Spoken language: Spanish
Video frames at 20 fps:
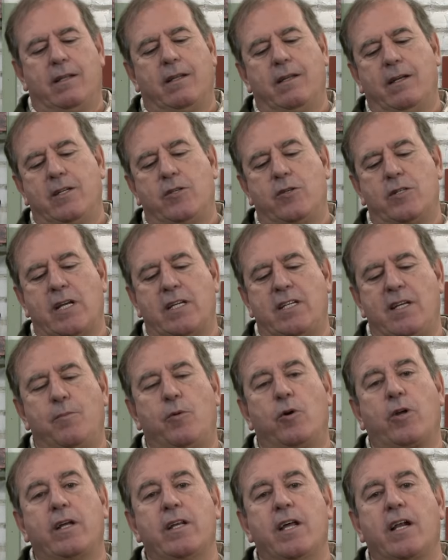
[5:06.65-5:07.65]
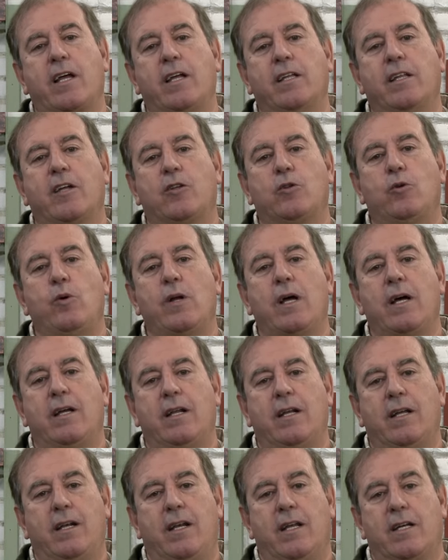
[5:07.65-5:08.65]
Esto es así porque en arquitectura
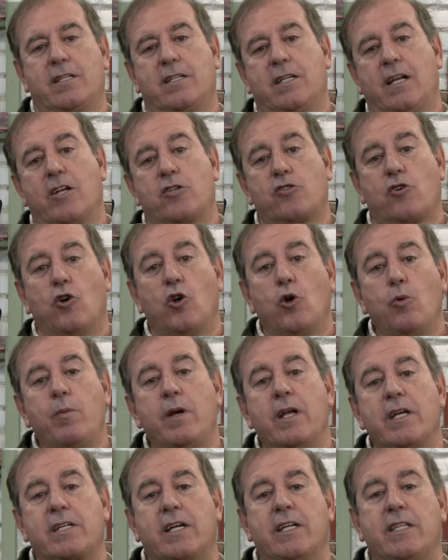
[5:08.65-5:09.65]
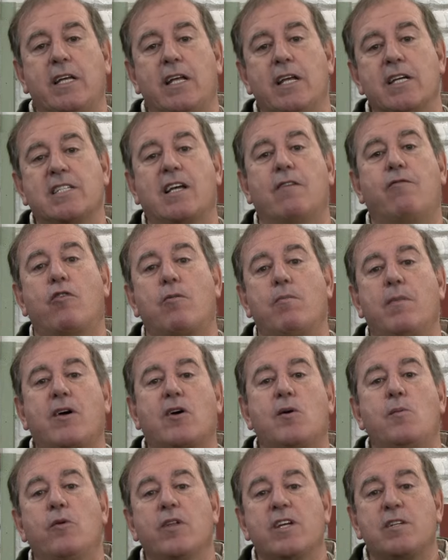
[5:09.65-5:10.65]
las, columnas que tienen esta forma
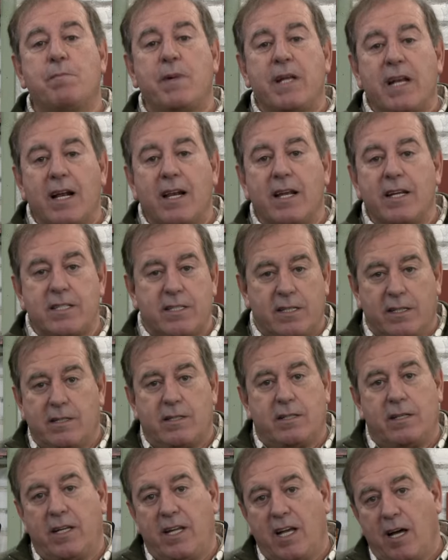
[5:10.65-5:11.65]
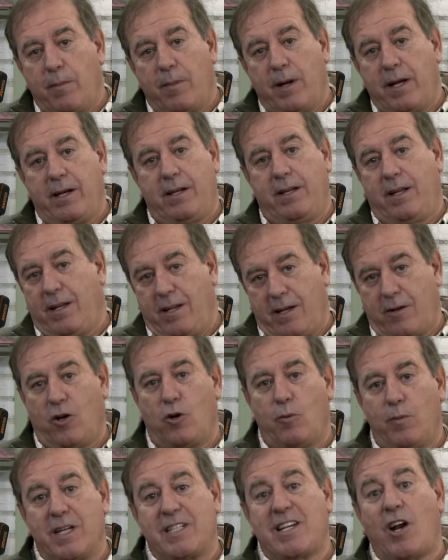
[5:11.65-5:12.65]
como de espirales se llaman eh,
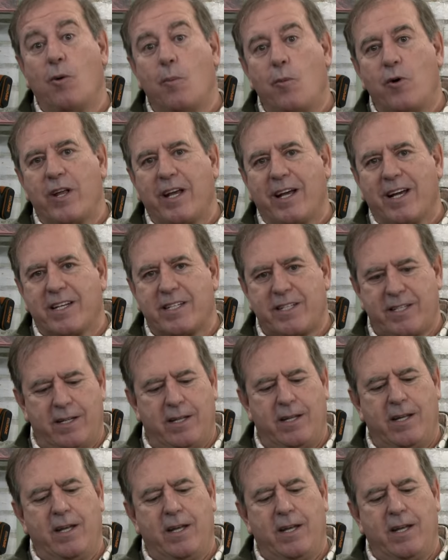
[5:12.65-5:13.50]
columnas salomónicas.